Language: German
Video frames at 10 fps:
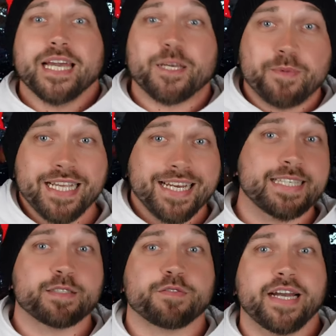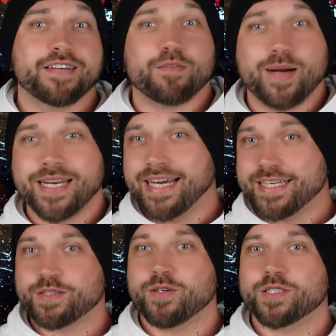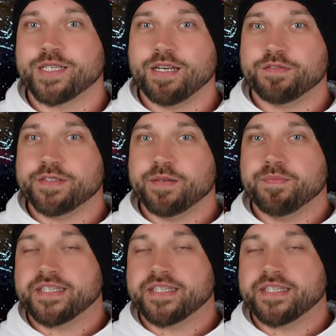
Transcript: ich bin ja ein Riesenfan vom allerersten Godzilla-Film.